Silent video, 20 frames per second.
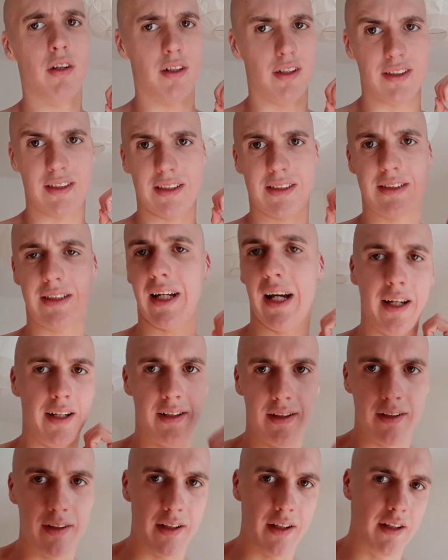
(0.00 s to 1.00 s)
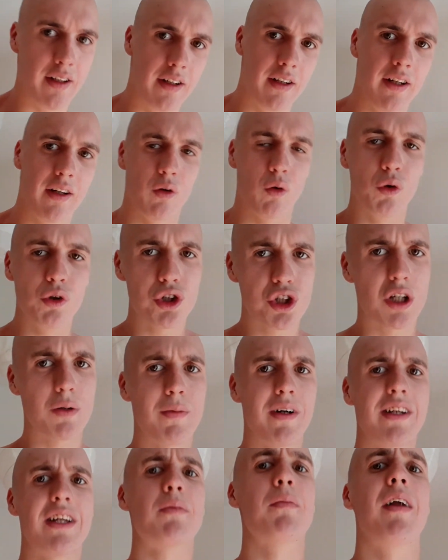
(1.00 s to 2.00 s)
Das ist jetzt kein äh, ironisch
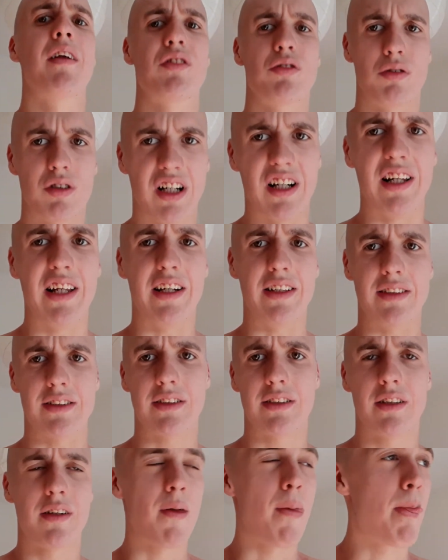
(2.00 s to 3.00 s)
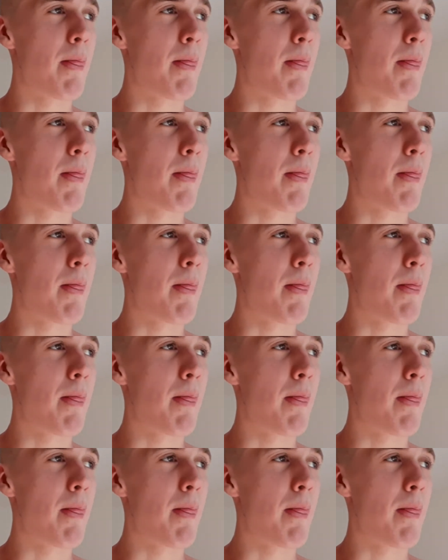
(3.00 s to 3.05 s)
gemeint, ich meine das total ernst.